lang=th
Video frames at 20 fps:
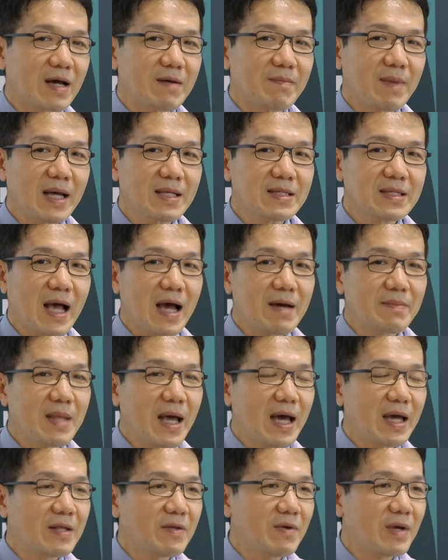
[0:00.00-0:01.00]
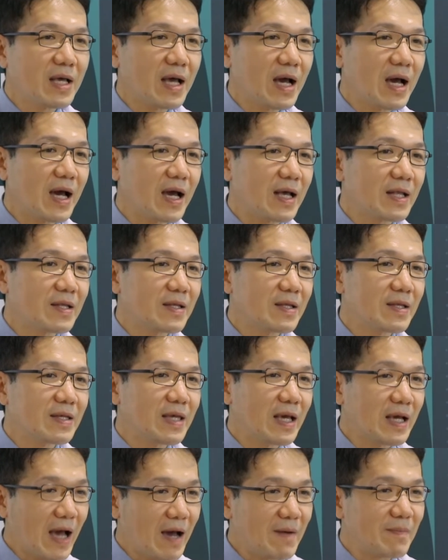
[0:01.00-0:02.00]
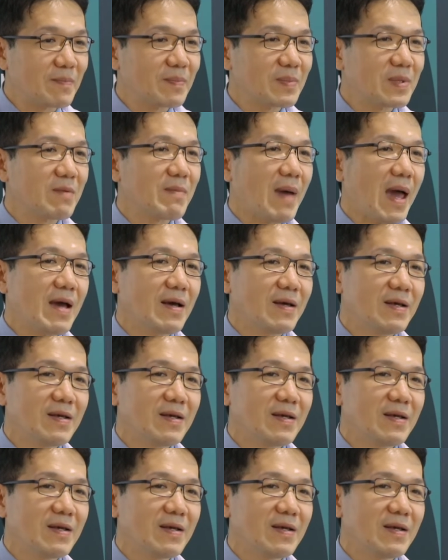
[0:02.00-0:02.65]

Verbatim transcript: สามารถทราบได้ด้วยการเช็คอัพใช่ไหม